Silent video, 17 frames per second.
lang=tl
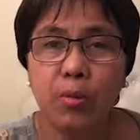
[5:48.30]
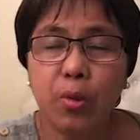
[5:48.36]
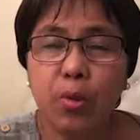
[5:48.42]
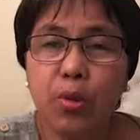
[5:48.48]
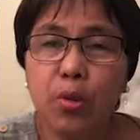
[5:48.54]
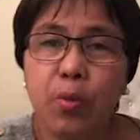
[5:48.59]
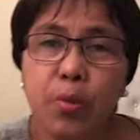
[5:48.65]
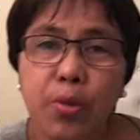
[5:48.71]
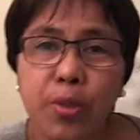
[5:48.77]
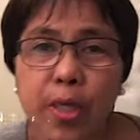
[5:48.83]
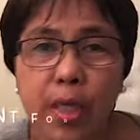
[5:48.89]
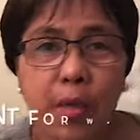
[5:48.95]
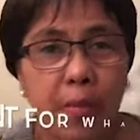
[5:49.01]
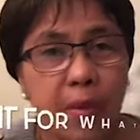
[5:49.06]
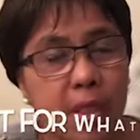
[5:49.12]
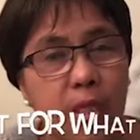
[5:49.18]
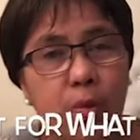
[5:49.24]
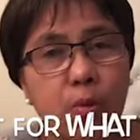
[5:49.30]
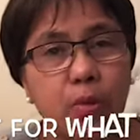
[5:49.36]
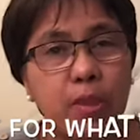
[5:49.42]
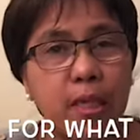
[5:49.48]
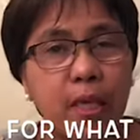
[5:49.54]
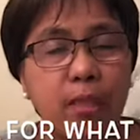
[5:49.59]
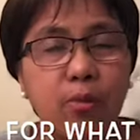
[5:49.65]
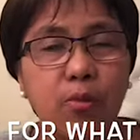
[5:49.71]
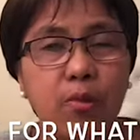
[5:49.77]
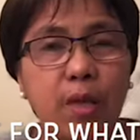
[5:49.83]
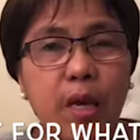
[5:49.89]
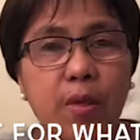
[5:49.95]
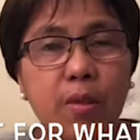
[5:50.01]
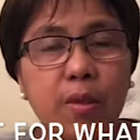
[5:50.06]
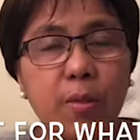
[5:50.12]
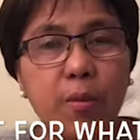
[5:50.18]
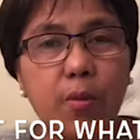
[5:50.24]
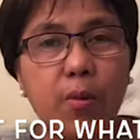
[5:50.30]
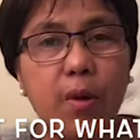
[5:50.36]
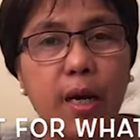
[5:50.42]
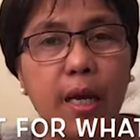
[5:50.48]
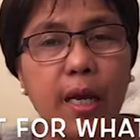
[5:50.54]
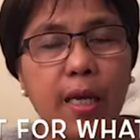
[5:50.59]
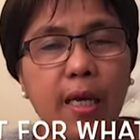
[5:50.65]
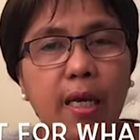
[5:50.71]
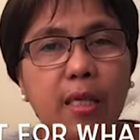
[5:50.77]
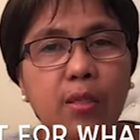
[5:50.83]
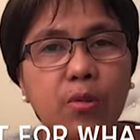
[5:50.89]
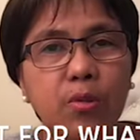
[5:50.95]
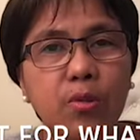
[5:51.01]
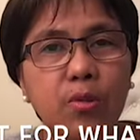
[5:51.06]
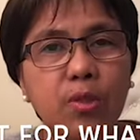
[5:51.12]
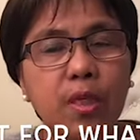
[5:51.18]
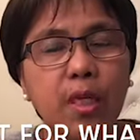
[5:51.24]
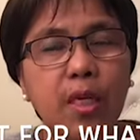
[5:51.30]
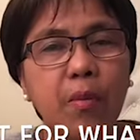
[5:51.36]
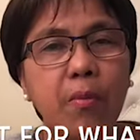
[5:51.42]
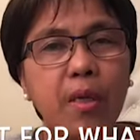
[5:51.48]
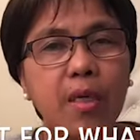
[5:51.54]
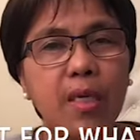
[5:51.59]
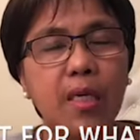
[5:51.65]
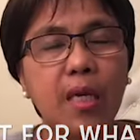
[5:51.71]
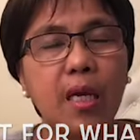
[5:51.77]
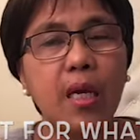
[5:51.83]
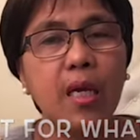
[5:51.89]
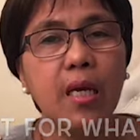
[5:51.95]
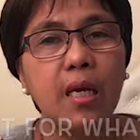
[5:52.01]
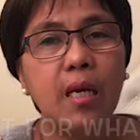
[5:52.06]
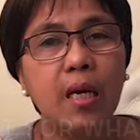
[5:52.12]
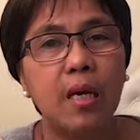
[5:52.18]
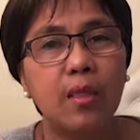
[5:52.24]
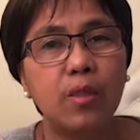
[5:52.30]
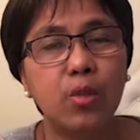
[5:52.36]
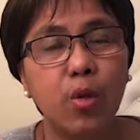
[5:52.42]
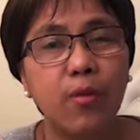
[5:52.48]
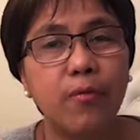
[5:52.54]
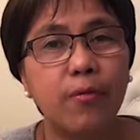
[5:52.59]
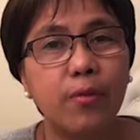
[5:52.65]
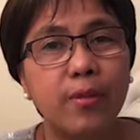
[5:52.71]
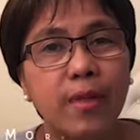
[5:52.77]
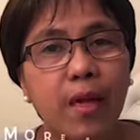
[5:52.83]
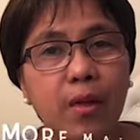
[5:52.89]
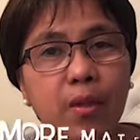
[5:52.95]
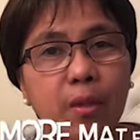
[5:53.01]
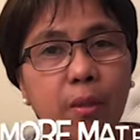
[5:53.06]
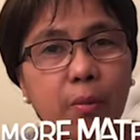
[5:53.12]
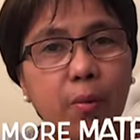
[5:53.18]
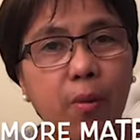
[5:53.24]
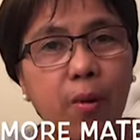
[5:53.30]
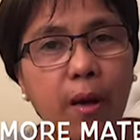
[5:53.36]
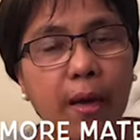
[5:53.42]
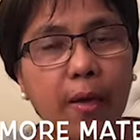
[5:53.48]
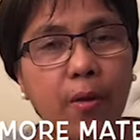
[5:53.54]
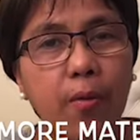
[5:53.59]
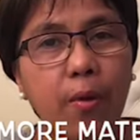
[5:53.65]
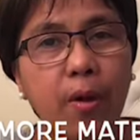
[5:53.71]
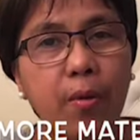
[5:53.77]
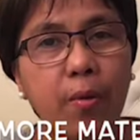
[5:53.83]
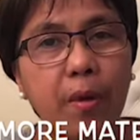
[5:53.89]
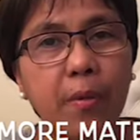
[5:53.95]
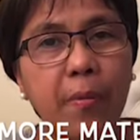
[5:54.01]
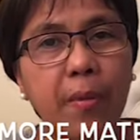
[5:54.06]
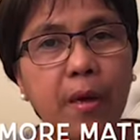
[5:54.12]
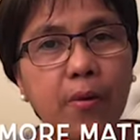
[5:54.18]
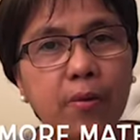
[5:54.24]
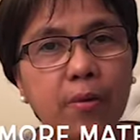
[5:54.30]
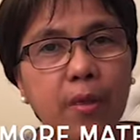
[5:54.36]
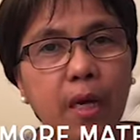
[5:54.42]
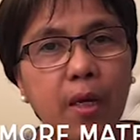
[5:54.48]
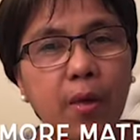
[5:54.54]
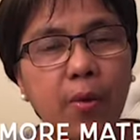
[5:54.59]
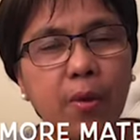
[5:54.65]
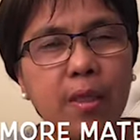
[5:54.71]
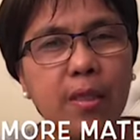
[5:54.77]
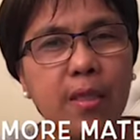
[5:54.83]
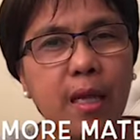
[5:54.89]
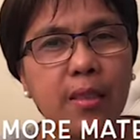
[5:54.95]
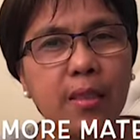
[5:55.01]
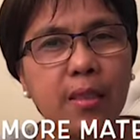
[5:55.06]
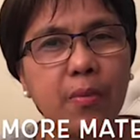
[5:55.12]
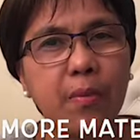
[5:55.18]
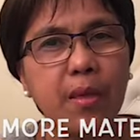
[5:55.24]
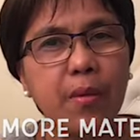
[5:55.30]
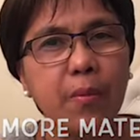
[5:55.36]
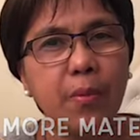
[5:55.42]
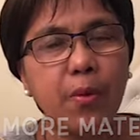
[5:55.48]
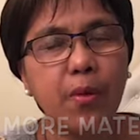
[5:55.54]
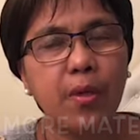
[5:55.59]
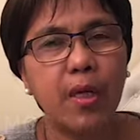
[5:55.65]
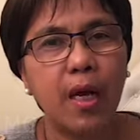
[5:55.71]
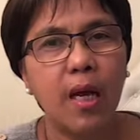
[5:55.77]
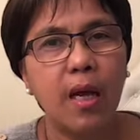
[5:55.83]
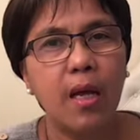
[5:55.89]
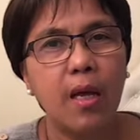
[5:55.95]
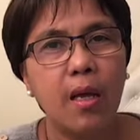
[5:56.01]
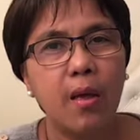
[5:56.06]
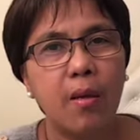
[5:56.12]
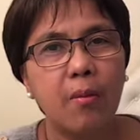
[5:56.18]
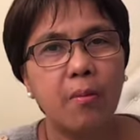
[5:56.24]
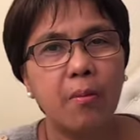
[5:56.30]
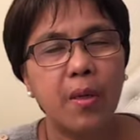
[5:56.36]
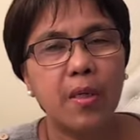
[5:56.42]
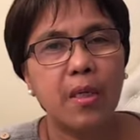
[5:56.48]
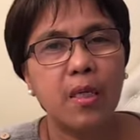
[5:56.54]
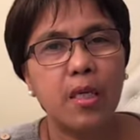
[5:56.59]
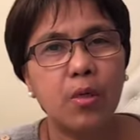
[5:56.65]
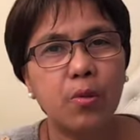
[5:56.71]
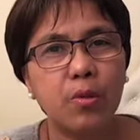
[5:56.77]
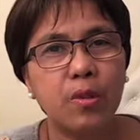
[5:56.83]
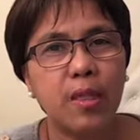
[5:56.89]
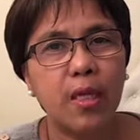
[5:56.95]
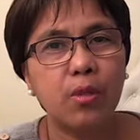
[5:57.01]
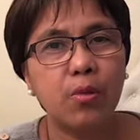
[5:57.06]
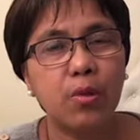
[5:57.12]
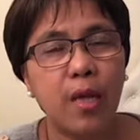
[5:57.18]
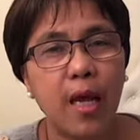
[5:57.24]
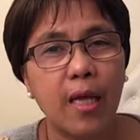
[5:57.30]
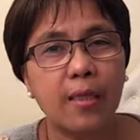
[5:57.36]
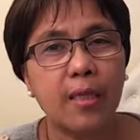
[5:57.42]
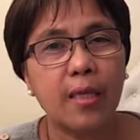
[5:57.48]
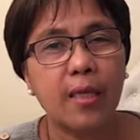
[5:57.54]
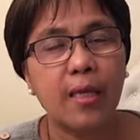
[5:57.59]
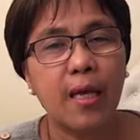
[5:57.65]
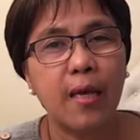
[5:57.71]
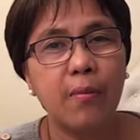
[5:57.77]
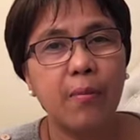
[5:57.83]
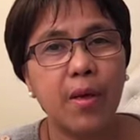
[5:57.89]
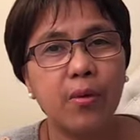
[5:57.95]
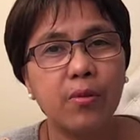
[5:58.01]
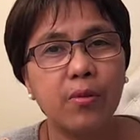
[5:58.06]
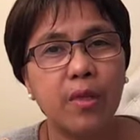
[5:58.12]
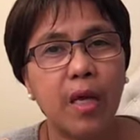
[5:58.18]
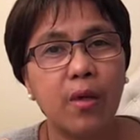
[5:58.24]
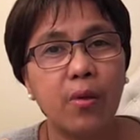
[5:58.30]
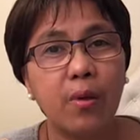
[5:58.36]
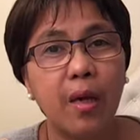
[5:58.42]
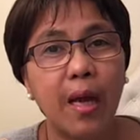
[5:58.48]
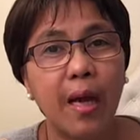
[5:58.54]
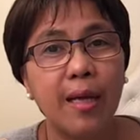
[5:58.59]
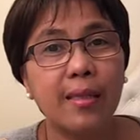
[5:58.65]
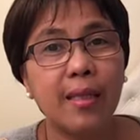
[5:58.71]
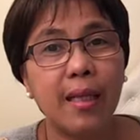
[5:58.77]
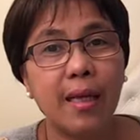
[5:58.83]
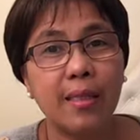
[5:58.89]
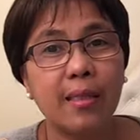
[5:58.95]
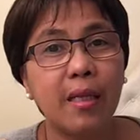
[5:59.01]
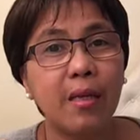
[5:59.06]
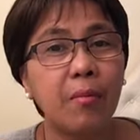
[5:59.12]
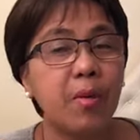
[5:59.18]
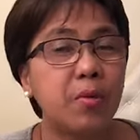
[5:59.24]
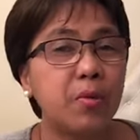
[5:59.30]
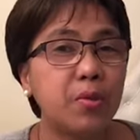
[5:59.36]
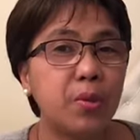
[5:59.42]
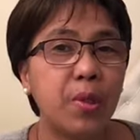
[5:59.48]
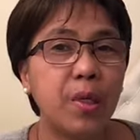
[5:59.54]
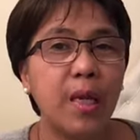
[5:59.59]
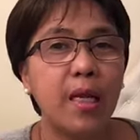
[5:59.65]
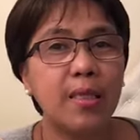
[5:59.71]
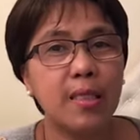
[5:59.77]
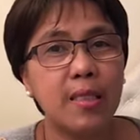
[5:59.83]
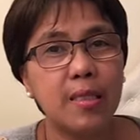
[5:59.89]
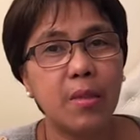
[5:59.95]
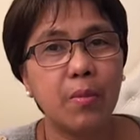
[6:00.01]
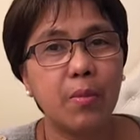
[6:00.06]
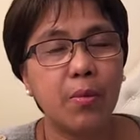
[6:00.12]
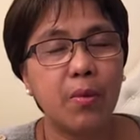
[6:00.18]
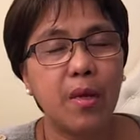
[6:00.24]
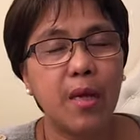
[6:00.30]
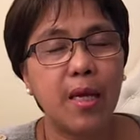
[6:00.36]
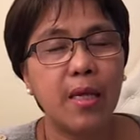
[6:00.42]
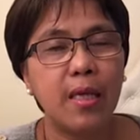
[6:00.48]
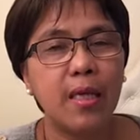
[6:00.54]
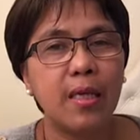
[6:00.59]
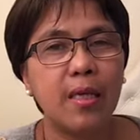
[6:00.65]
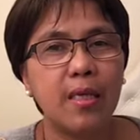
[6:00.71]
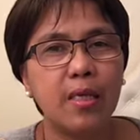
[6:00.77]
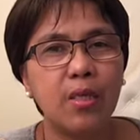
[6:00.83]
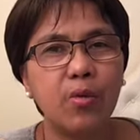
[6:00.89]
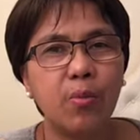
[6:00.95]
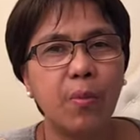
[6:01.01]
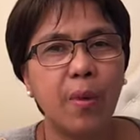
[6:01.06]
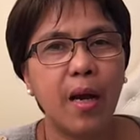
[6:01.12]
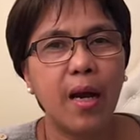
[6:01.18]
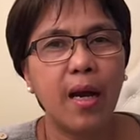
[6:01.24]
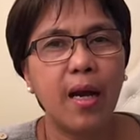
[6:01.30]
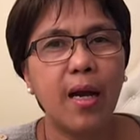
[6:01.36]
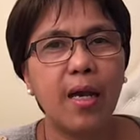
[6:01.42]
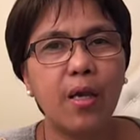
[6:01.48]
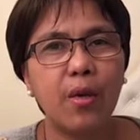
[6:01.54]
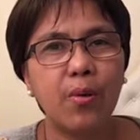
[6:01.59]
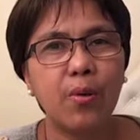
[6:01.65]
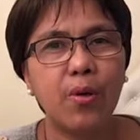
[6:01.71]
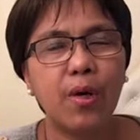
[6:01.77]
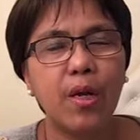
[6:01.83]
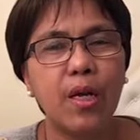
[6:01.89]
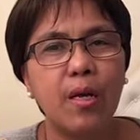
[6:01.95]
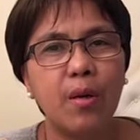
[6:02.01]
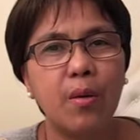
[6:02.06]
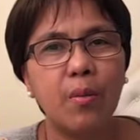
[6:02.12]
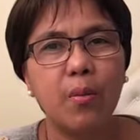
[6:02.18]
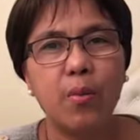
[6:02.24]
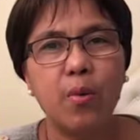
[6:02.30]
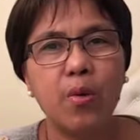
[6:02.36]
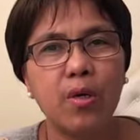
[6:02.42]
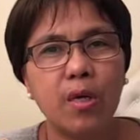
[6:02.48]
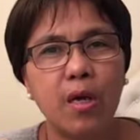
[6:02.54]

gusto po niya na maging kontento tayo sa buhay at gusto niya na maging joyful tayo sa buhay kung ano meron tayo. It doesn't mean po na pagiging kontento natin, eh meron tayong lahat-lahat ng magustuhan natin sa buhay. Yung bahay or more